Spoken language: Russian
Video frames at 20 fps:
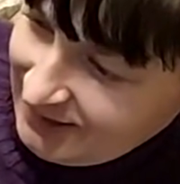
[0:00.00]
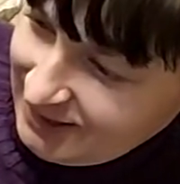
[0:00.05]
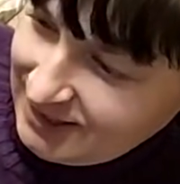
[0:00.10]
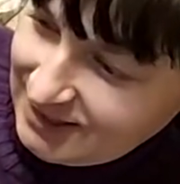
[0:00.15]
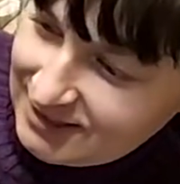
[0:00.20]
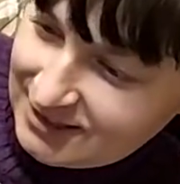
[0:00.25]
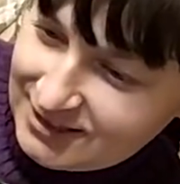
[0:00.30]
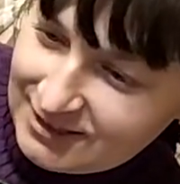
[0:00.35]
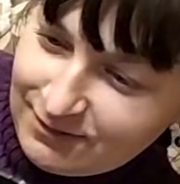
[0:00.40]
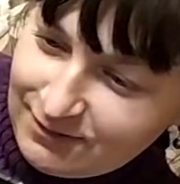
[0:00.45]

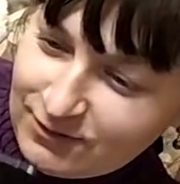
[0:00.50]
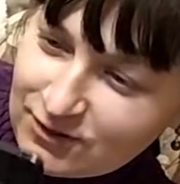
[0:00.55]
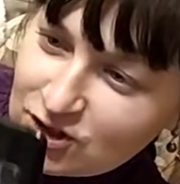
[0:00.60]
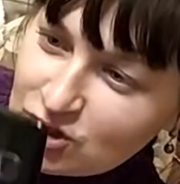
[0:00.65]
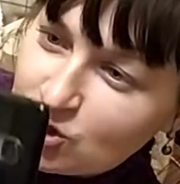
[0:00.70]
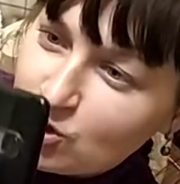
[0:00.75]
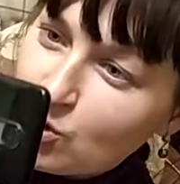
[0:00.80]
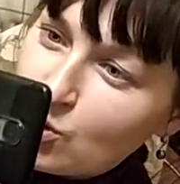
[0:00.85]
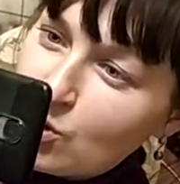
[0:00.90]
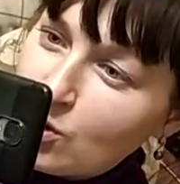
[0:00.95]
Иди в
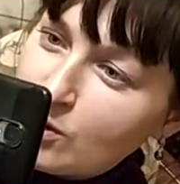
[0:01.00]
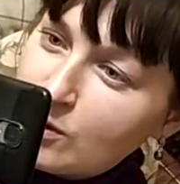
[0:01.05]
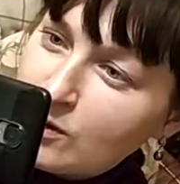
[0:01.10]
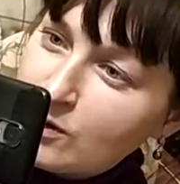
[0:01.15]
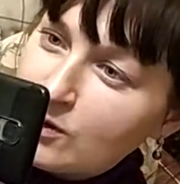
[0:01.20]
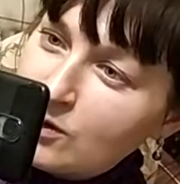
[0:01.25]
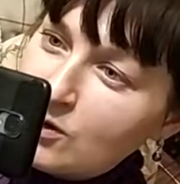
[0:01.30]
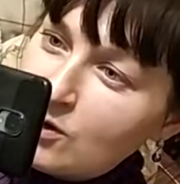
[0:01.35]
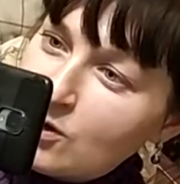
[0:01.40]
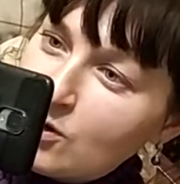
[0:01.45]
жопу.
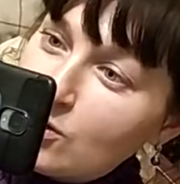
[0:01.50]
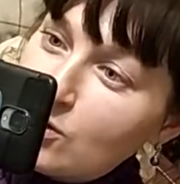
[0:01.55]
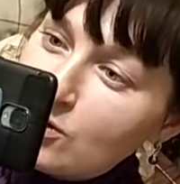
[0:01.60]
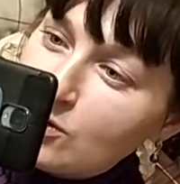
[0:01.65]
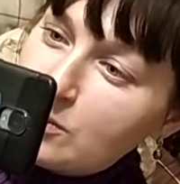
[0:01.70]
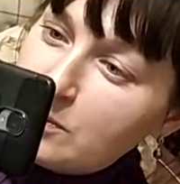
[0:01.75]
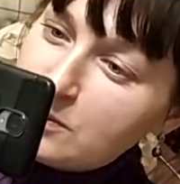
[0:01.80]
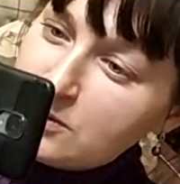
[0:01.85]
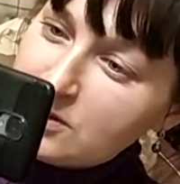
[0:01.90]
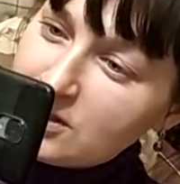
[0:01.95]

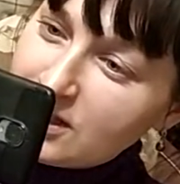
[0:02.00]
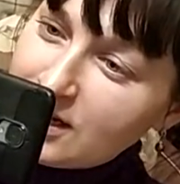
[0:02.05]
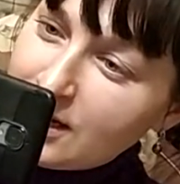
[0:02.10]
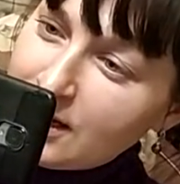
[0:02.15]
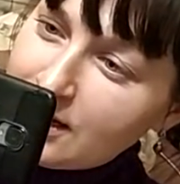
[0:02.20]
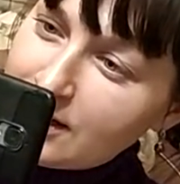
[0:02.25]
Тихо.